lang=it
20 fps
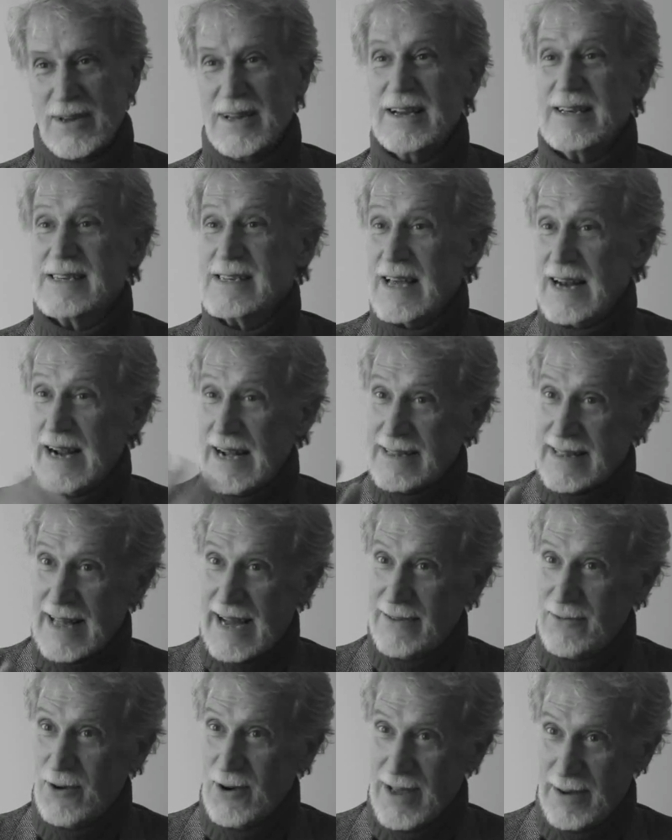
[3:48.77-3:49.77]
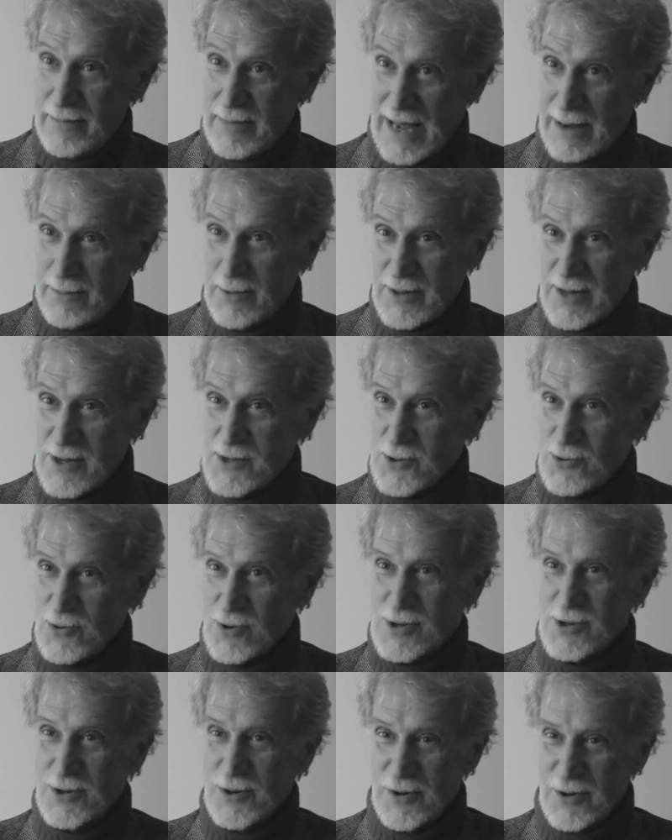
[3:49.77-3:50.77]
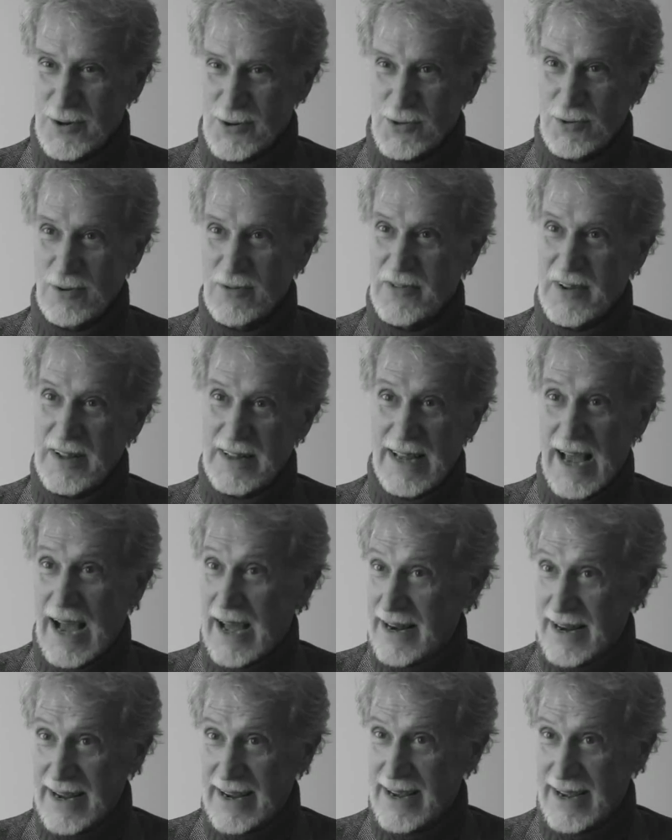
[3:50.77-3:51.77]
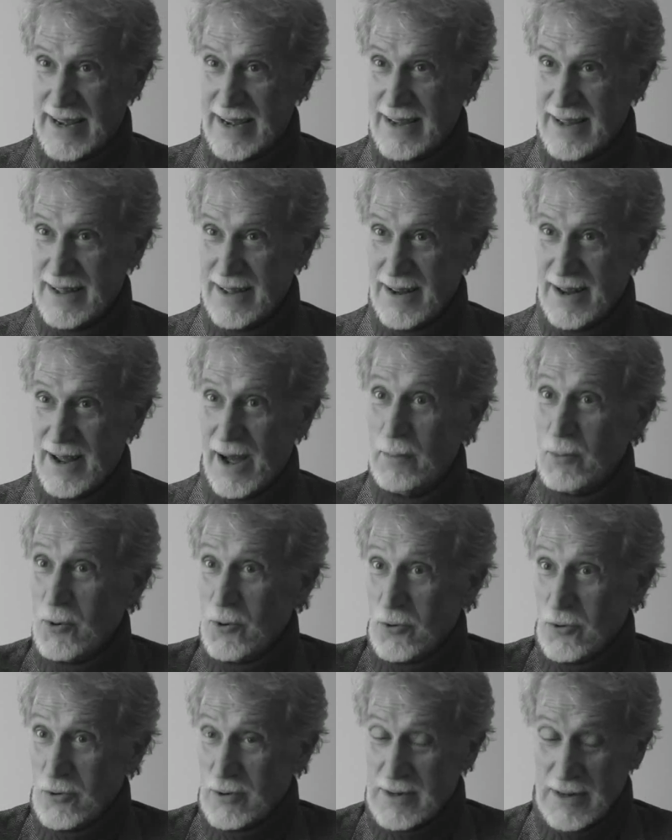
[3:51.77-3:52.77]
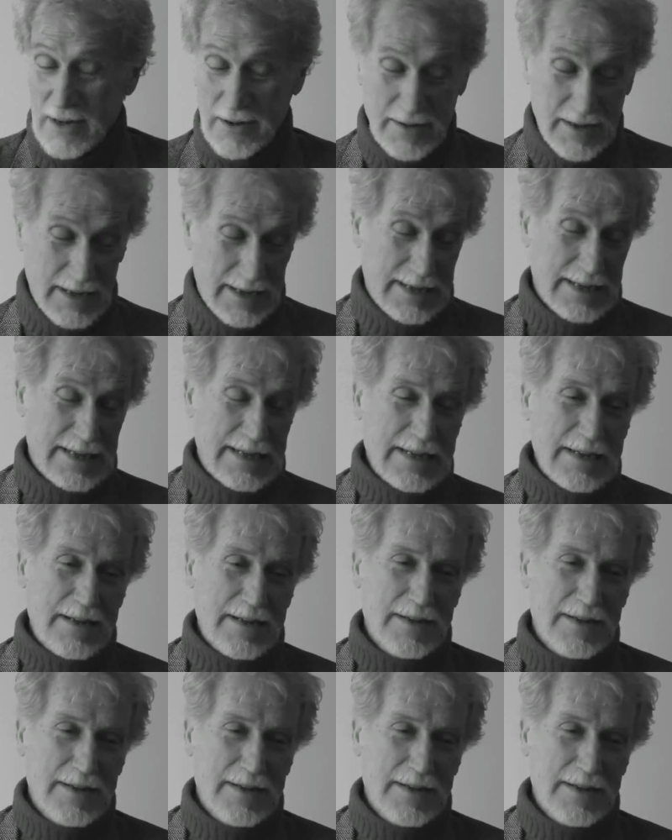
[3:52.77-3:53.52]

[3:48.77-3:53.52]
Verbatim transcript: Ieri sera a tavola abbiamo discusso sul film di Haneke Amour, no? eh?